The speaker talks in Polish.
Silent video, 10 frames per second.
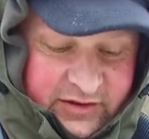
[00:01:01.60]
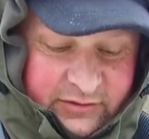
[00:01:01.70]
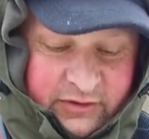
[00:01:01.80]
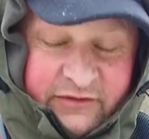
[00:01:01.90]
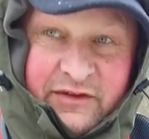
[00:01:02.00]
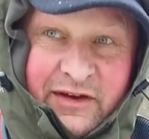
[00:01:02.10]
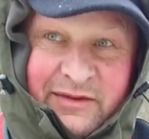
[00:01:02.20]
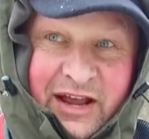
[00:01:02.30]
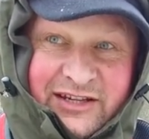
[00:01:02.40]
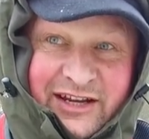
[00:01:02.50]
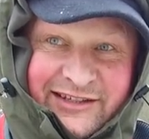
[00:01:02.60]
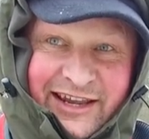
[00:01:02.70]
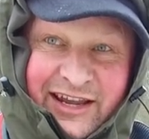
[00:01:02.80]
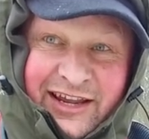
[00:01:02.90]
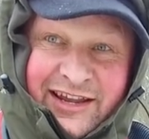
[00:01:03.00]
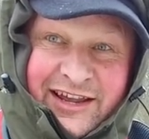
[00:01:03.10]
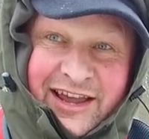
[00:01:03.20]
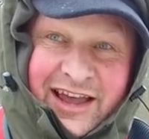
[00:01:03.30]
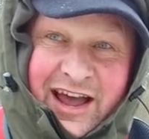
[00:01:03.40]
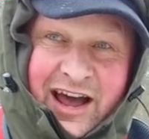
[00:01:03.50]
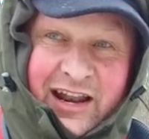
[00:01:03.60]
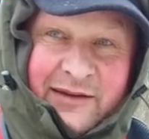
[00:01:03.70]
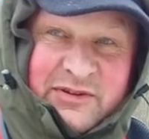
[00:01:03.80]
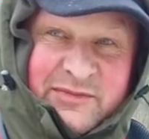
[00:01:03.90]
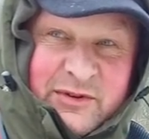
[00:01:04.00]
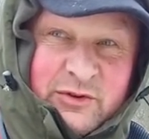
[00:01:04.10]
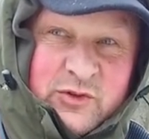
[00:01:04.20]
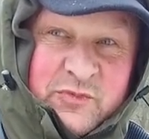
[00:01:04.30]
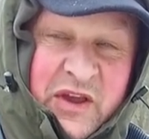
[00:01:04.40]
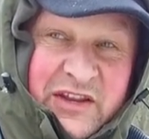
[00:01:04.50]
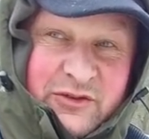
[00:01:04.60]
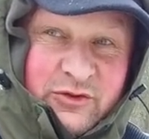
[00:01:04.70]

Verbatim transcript: E, łowiłem na rzece, ale przy minus 5